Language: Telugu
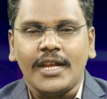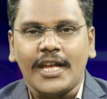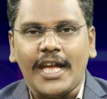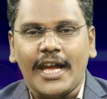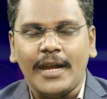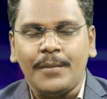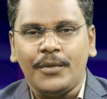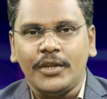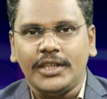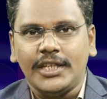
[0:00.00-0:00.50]

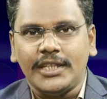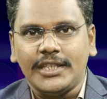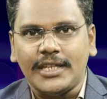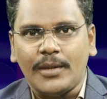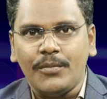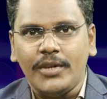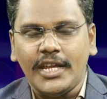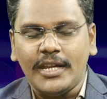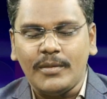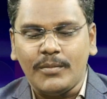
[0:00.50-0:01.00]
కాకపోతే
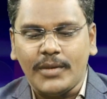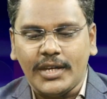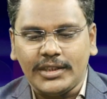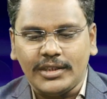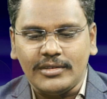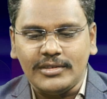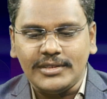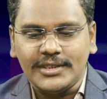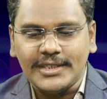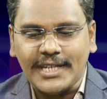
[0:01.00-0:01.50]
తమ్మునేని
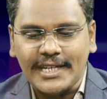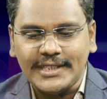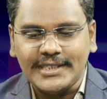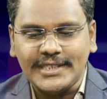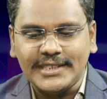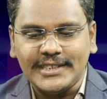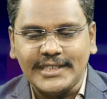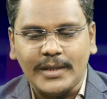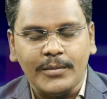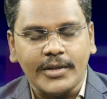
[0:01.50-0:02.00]
మాత్రం
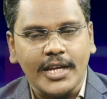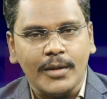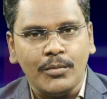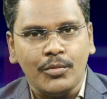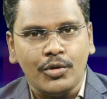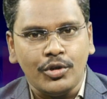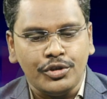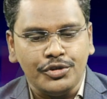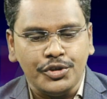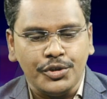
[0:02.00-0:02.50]
శాసనసభకే
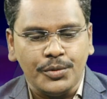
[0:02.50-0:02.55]
మొగ్గు